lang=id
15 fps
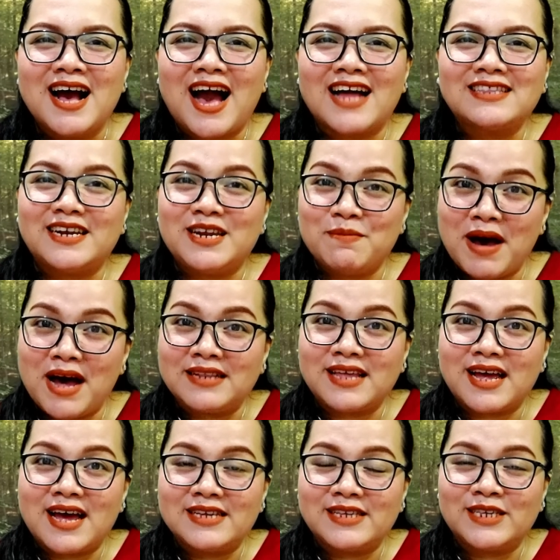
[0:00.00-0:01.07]
Kata
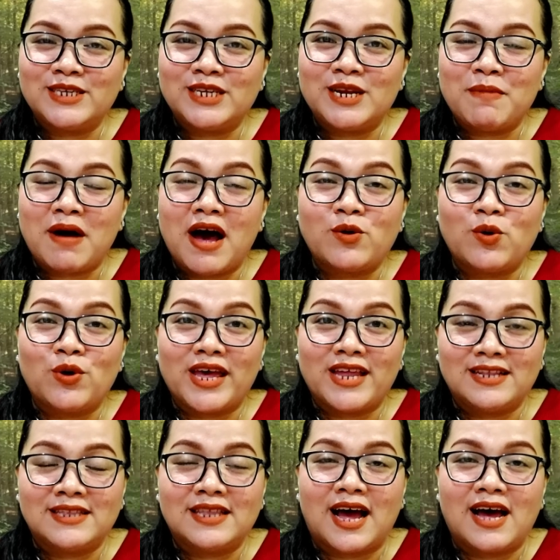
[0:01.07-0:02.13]
si jadi bahan
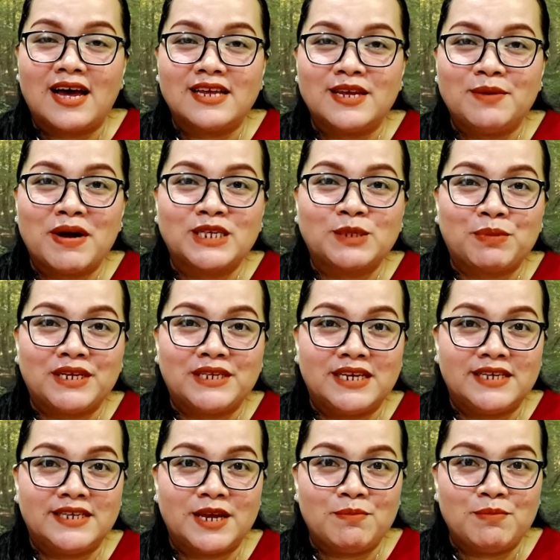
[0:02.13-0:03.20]
ogenta ibas
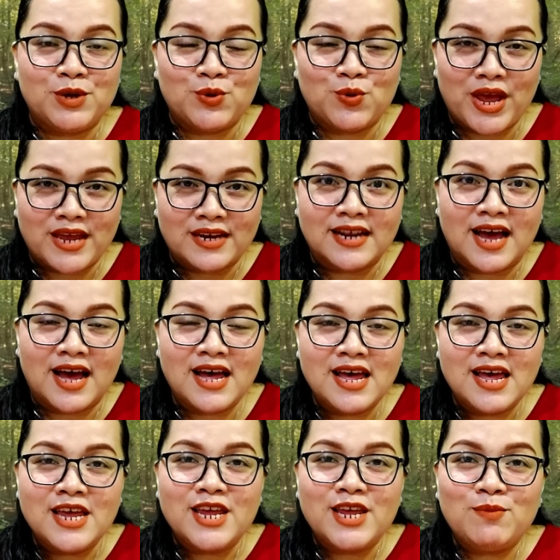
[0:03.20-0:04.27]
PJJ minggu enda
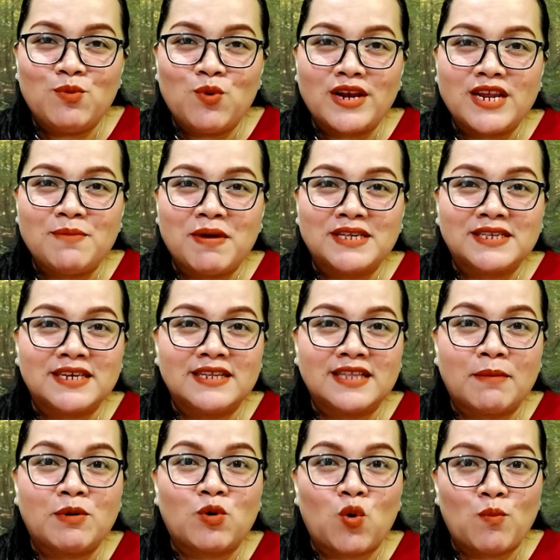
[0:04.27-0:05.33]
ibuat ibas
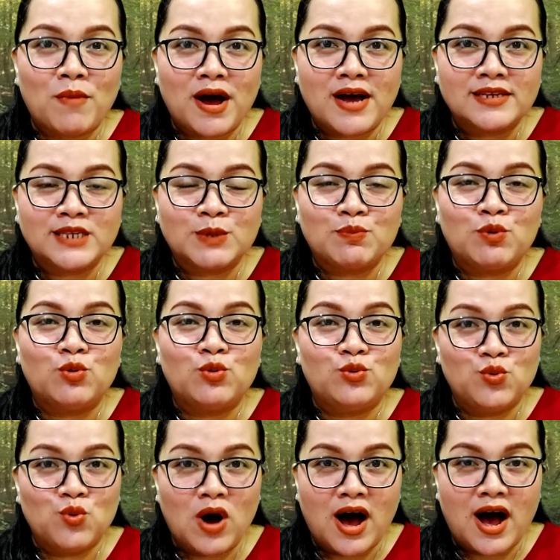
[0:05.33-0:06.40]
kitab Roma 10.2
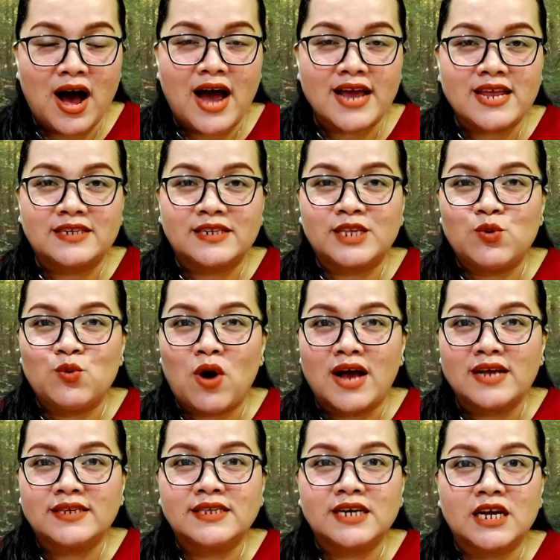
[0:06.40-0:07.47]
ayat siwah
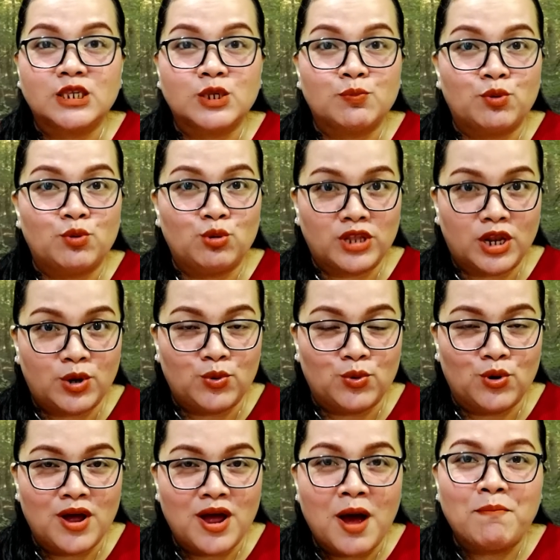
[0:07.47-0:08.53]
sah 10
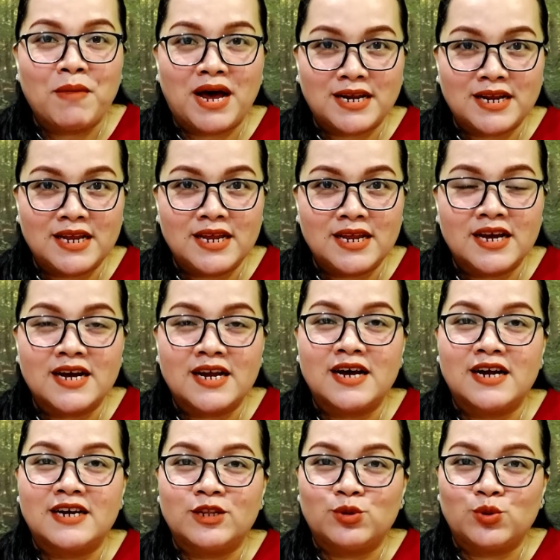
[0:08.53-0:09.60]
telu. Mari
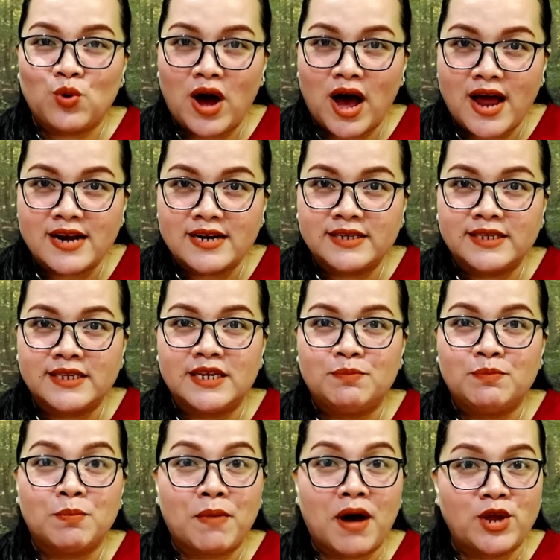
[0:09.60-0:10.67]
kekelengani Tuhan si
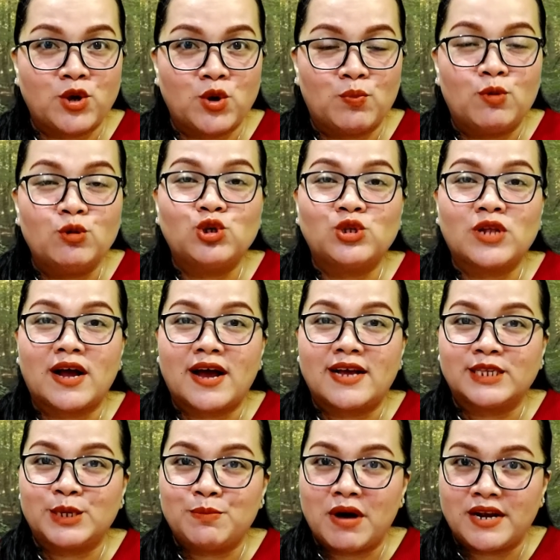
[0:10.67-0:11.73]
pepayo pustaka
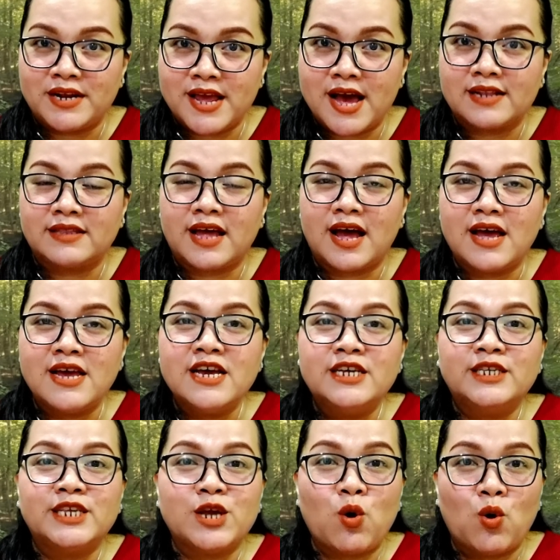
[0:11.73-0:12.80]
si badiata
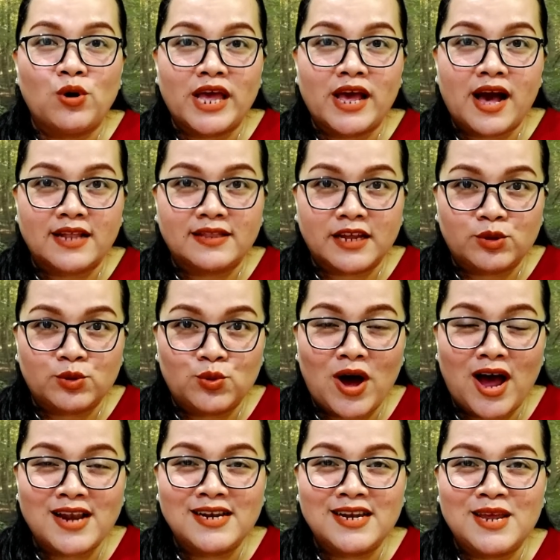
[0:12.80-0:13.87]
si oge kata
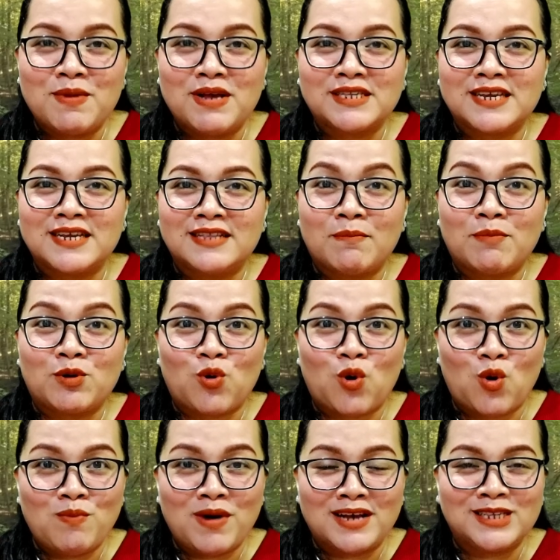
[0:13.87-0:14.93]
Tuhan ibas kitab
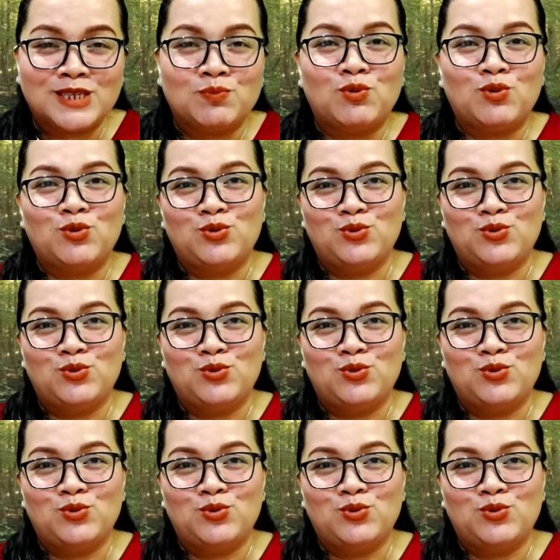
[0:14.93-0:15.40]
Roma 10.2